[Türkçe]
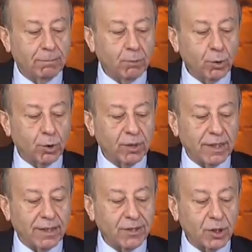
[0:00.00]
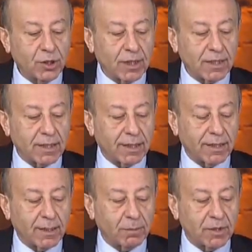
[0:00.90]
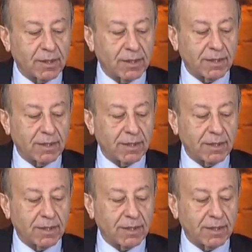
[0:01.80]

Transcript: bu ürünlere açıkça zarar etmesini